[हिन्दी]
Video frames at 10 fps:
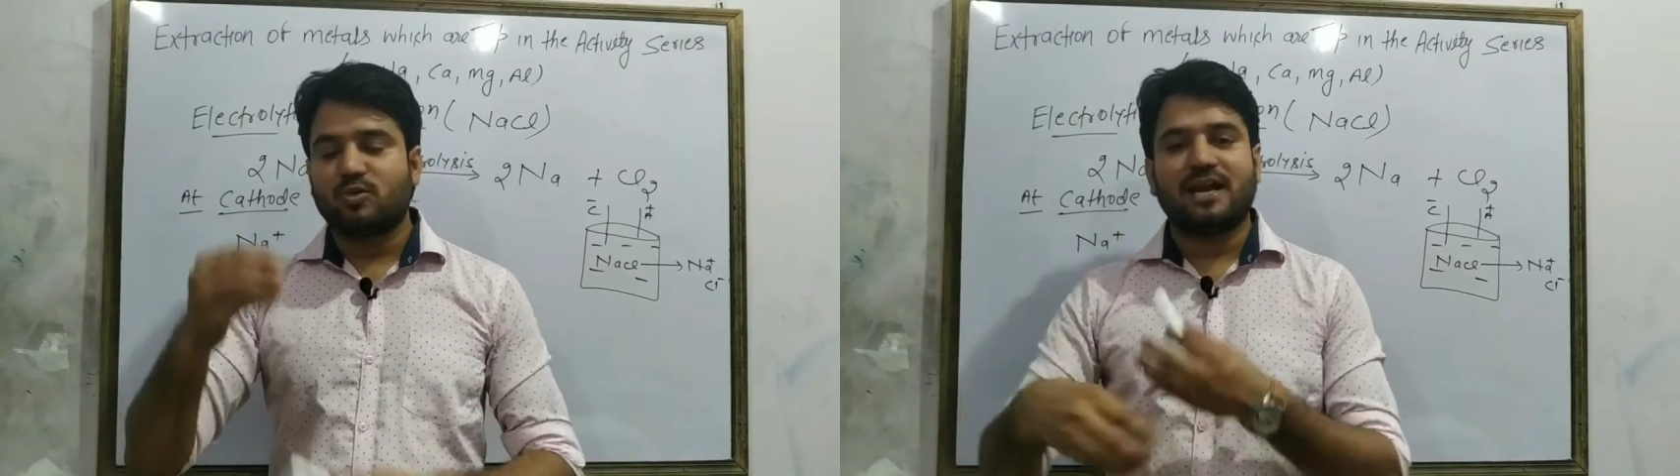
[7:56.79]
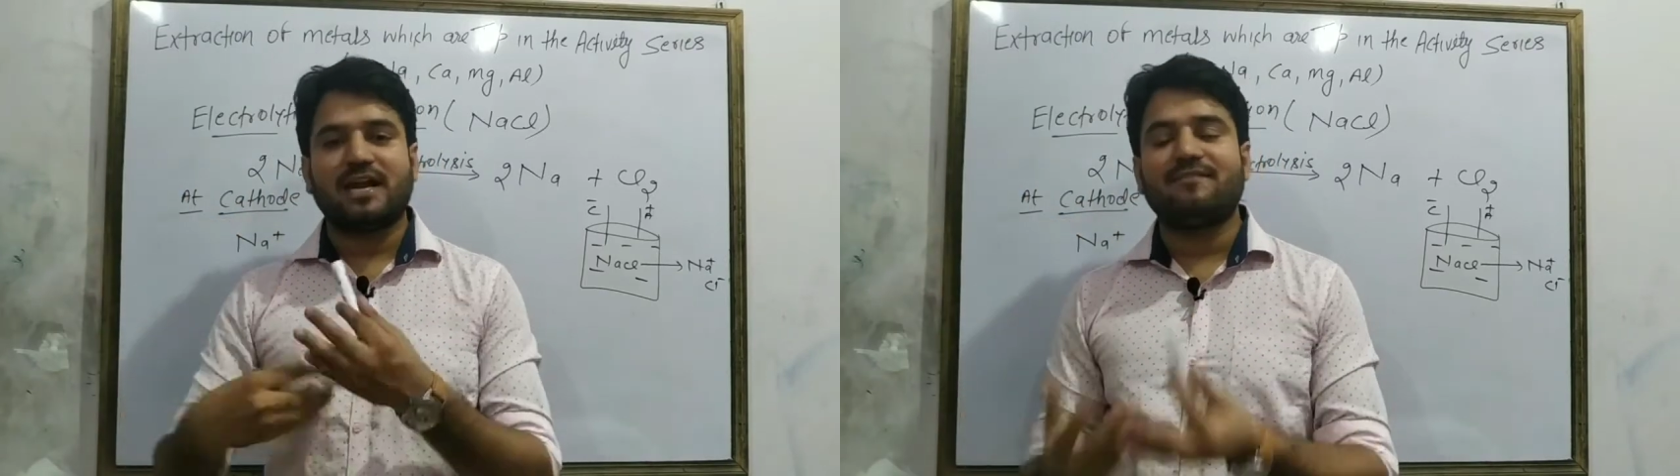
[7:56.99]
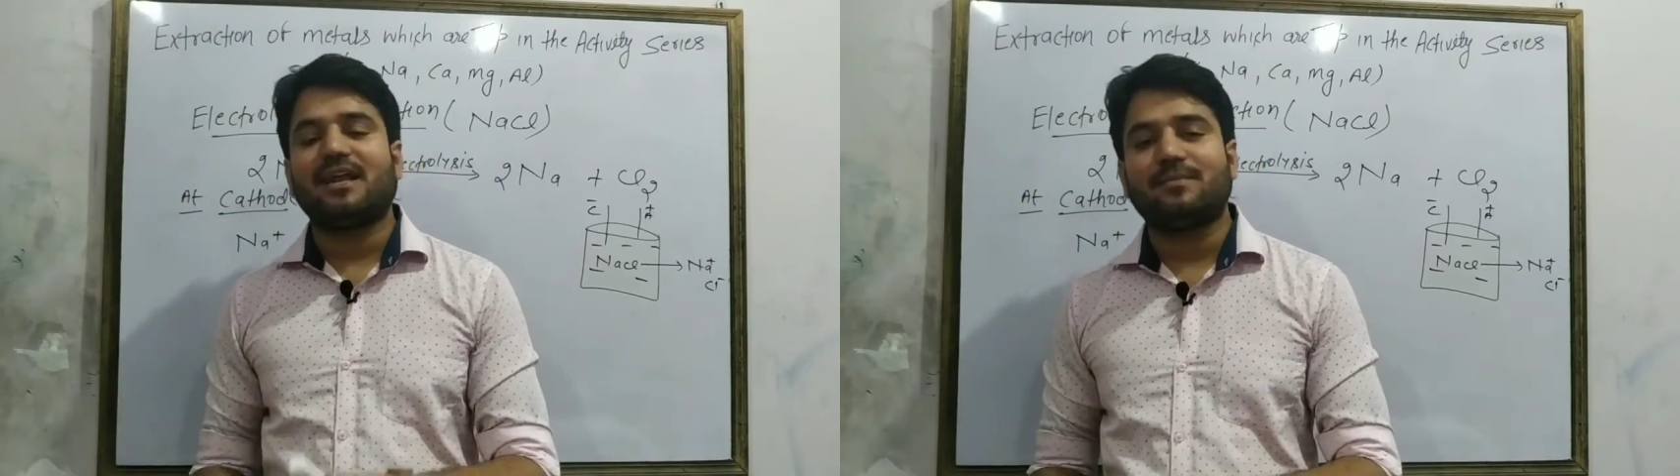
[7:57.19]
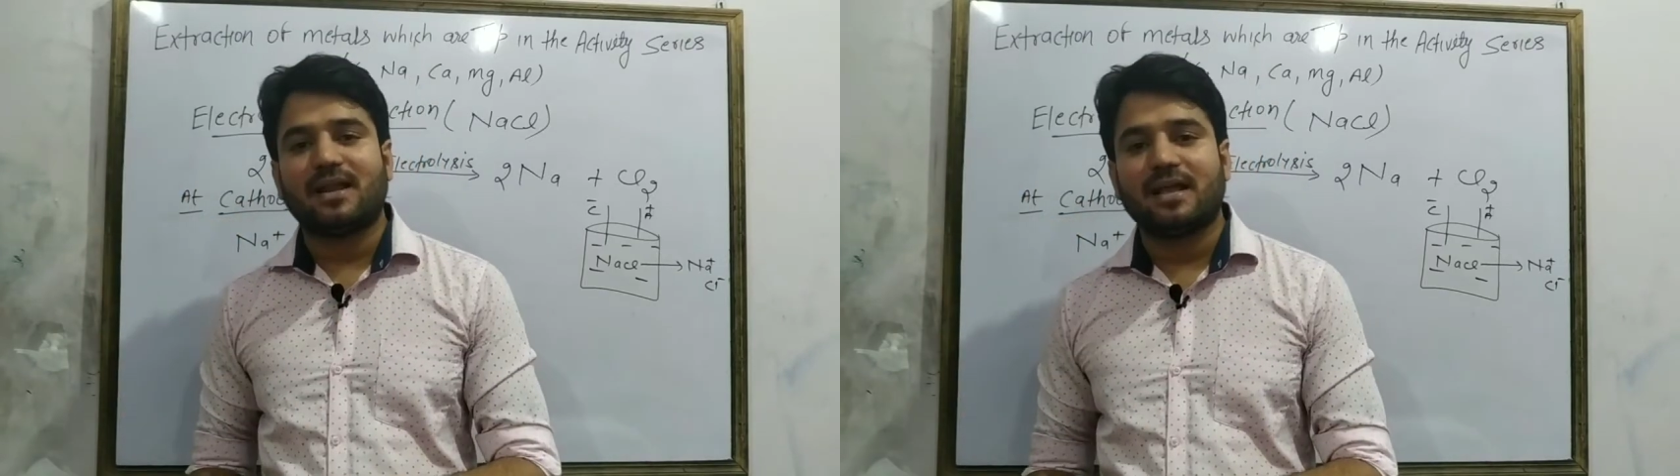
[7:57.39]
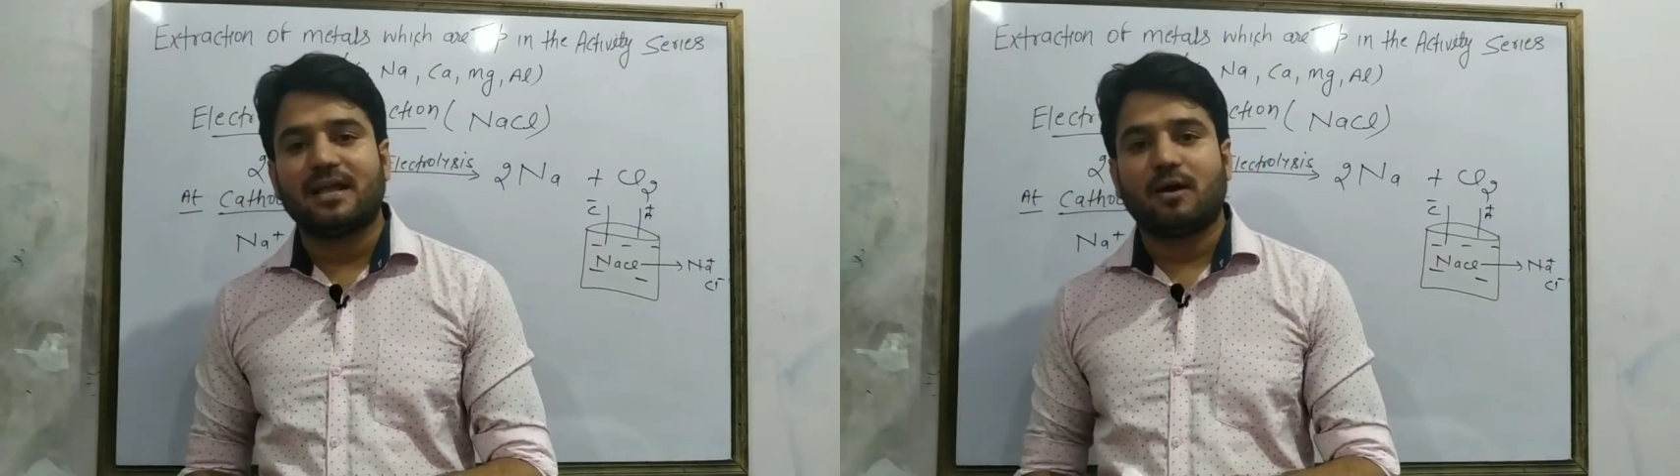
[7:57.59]
नेगेटिव आयन
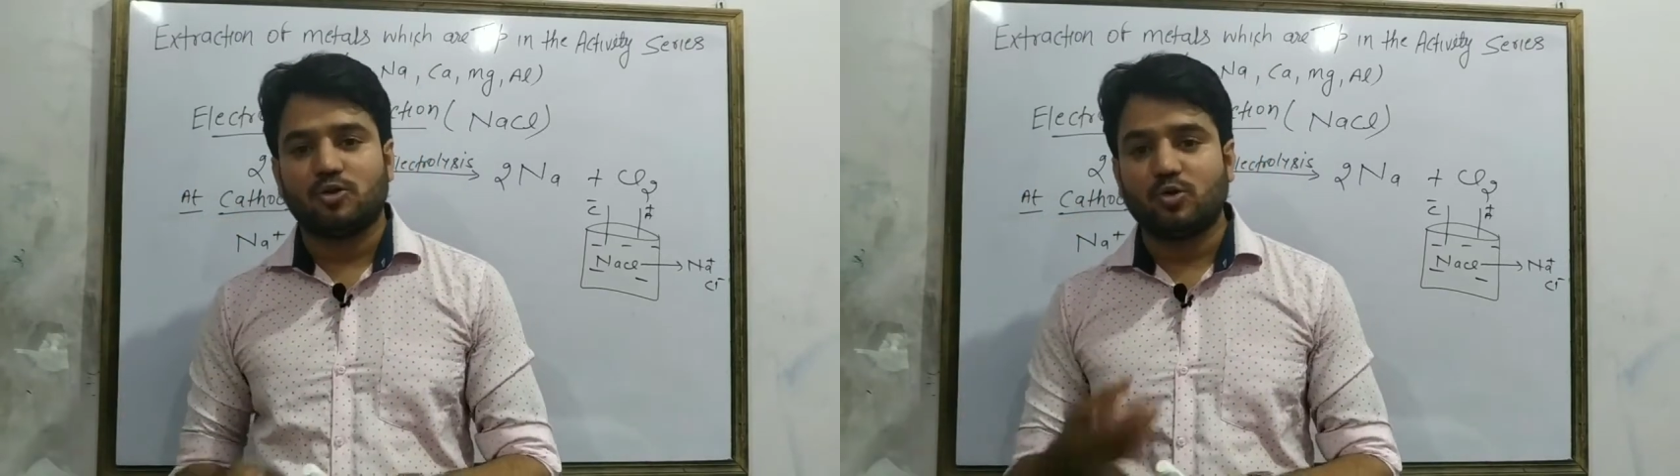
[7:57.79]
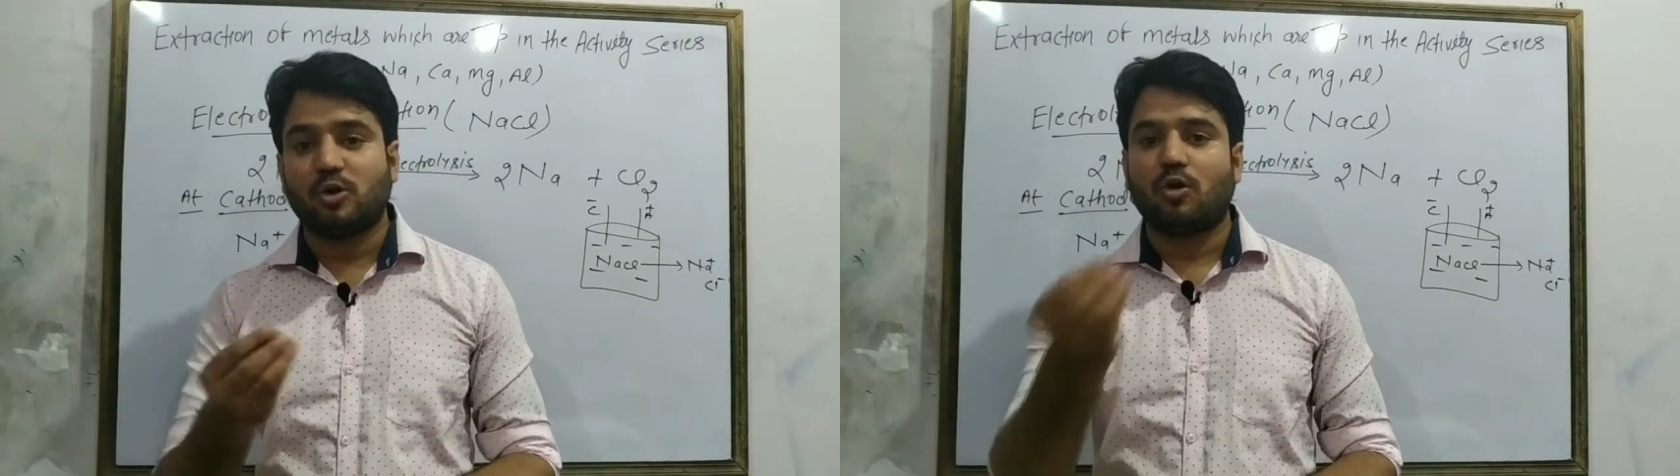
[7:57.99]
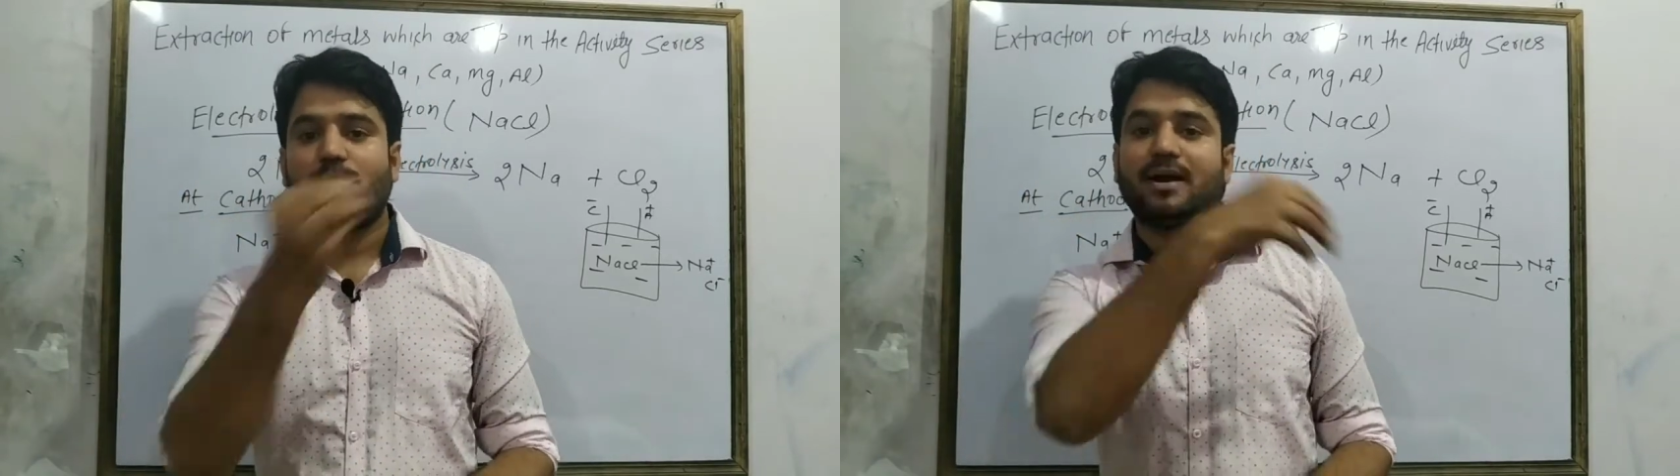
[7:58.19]
बनाएगा जो कि नॉन